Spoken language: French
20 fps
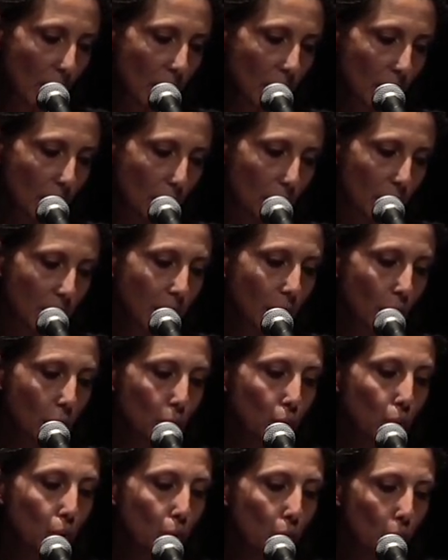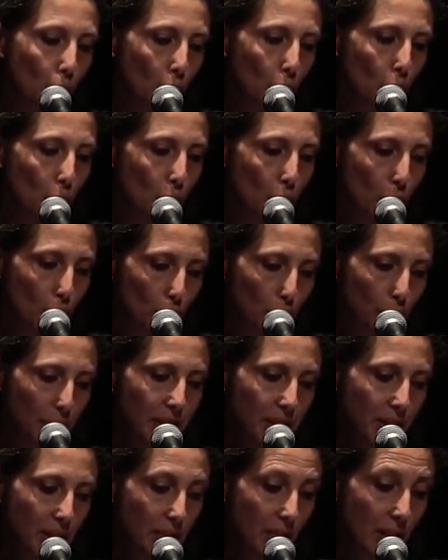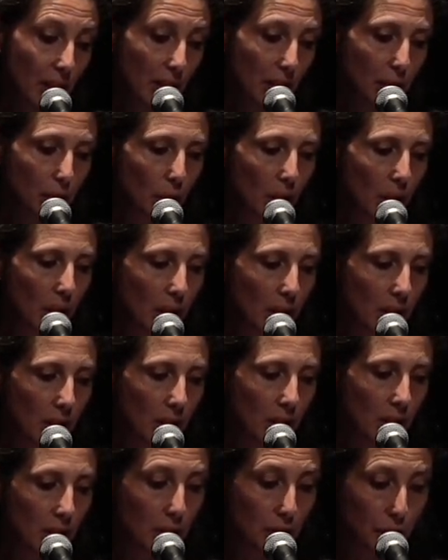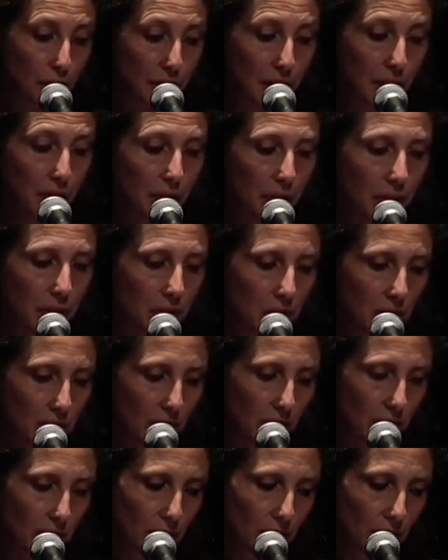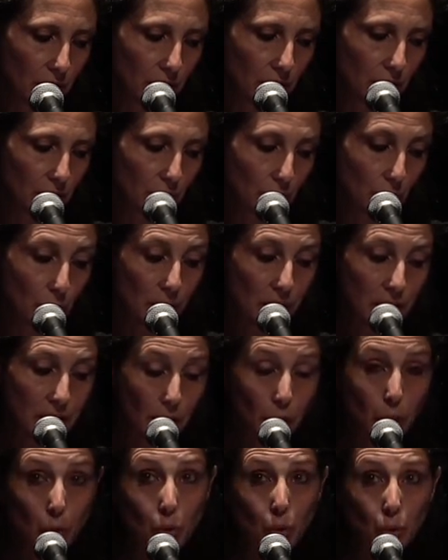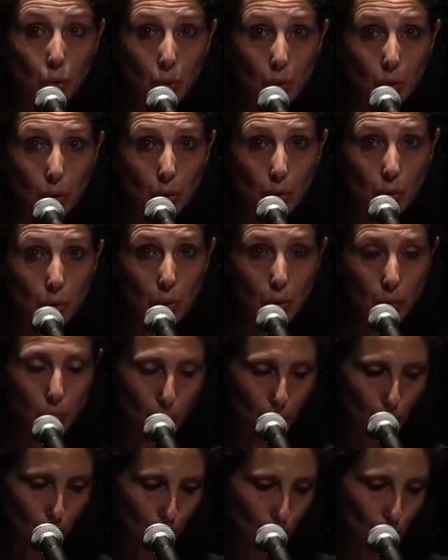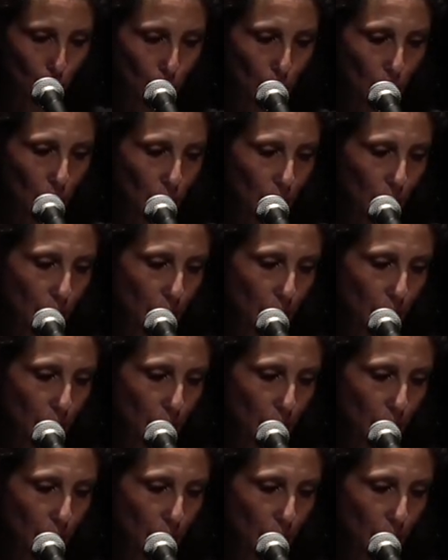Je quitte le douloureux hospice vers les voies vives, que des inconnus me repeuplent.